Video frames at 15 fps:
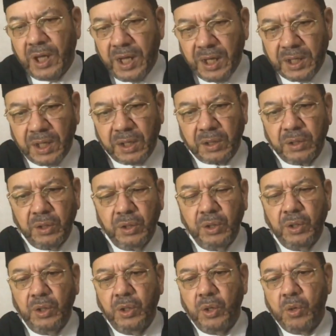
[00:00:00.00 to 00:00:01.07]
آخر
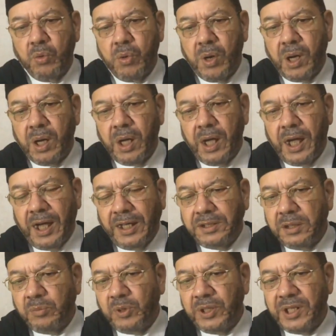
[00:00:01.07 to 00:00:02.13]

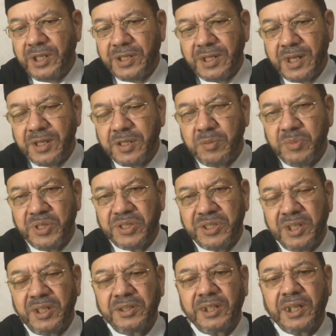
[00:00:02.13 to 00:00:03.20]
وعدم الإحساس
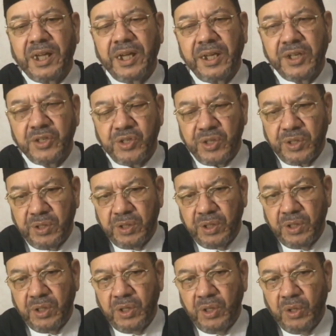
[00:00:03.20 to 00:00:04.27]
بالسند الخارجي
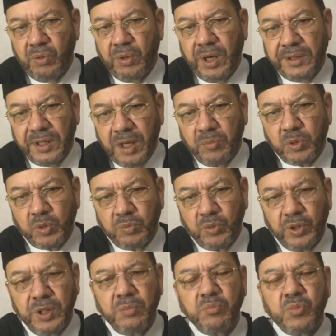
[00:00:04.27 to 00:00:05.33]
وهذا أمر
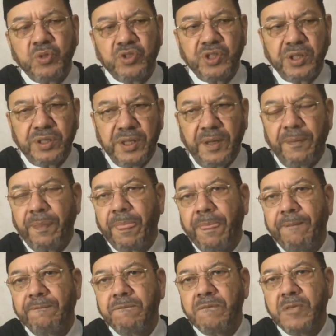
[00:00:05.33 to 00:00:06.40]
مهم جدا
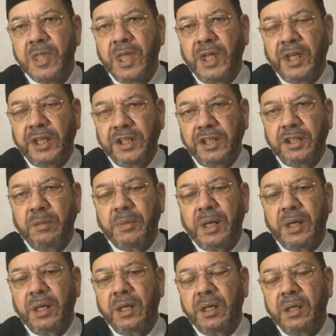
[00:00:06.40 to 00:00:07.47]

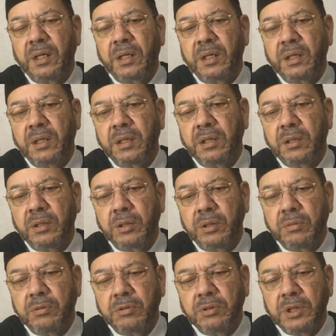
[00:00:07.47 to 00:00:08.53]
حينما
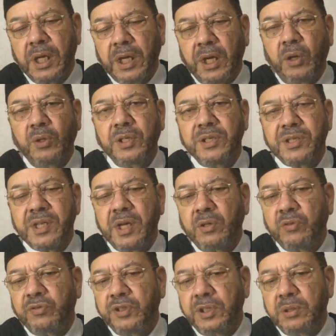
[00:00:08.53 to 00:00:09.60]
يقع الإنسان
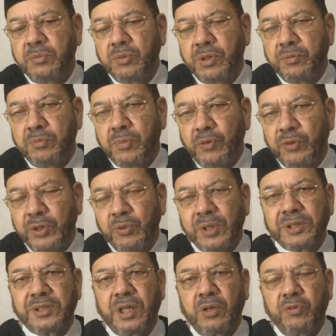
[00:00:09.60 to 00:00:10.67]
في في
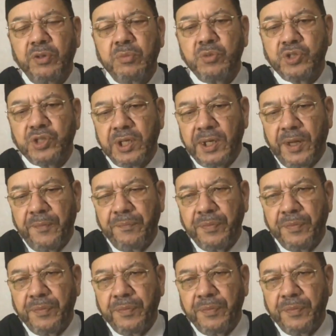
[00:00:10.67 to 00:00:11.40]
ورطة في مشكلة